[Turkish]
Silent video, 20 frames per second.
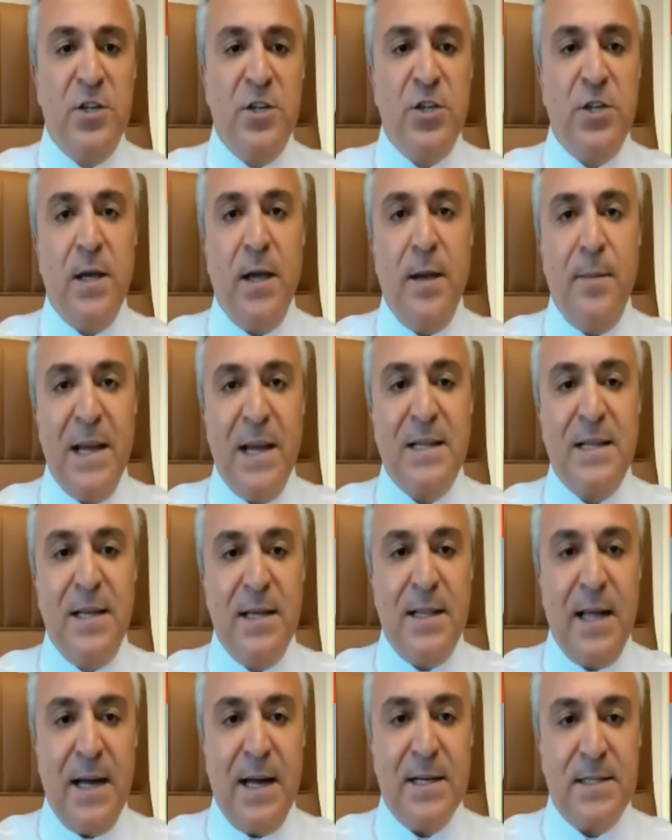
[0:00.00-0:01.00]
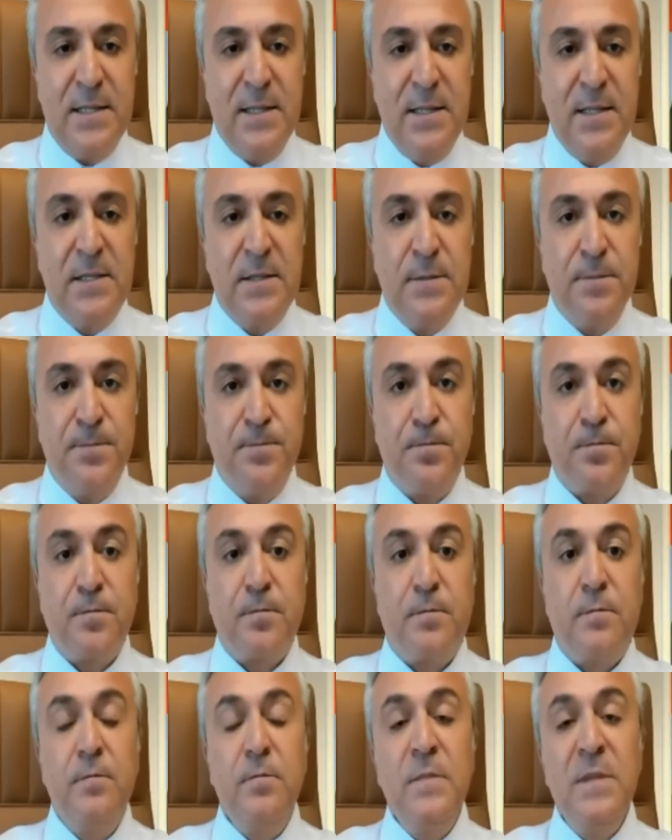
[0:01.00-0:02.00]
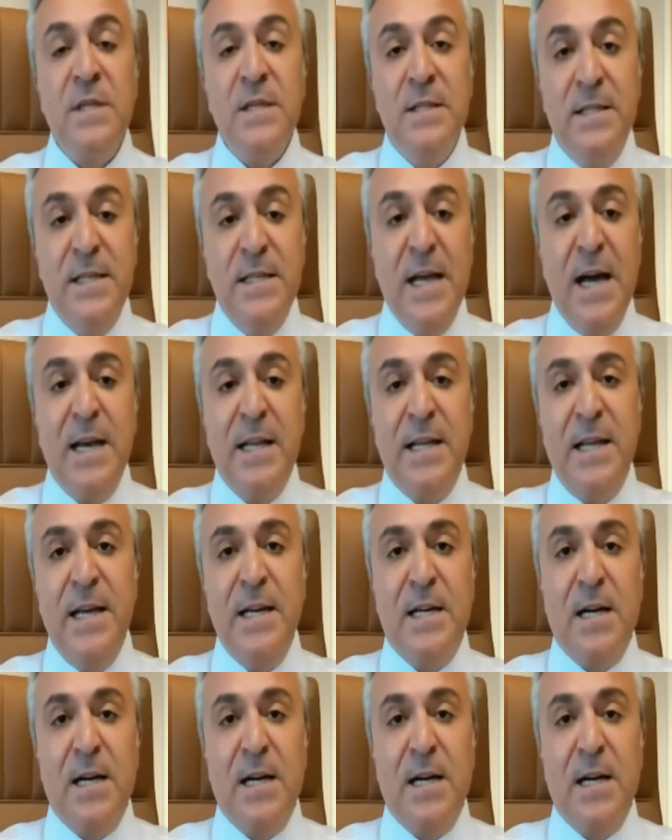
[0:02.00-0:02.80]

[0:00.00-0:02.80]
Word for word: kişiyi emekli edersiniz. Diğer geri